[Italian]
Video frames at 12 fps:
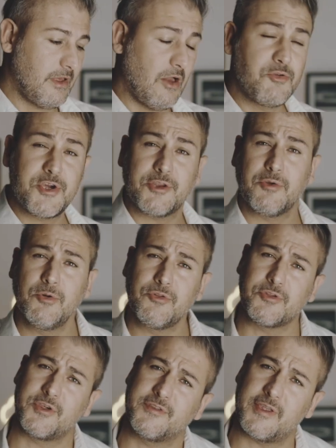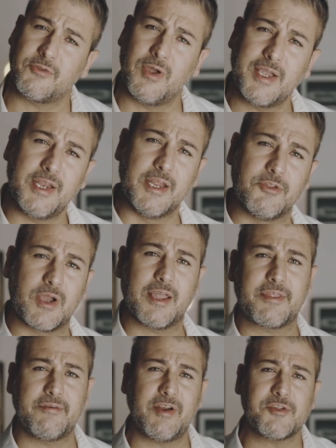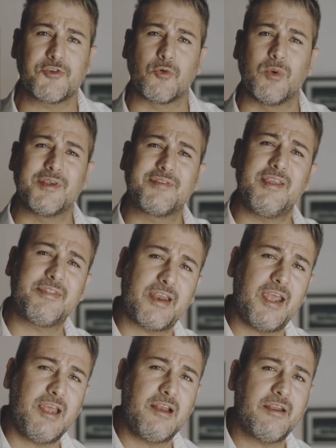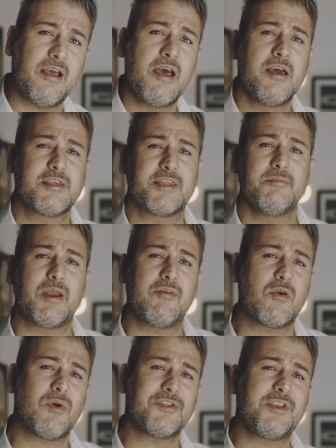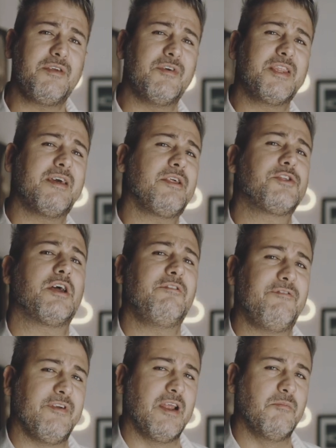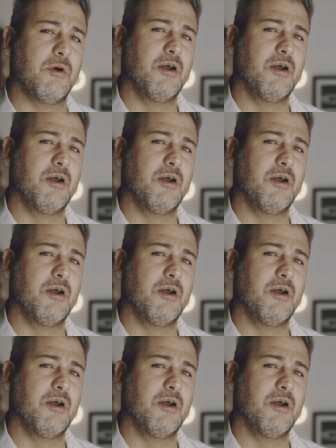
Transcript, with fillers: A un certo punto ci è stato anche detto che attraverso questi trailer sembrava quasi di vedere già il film.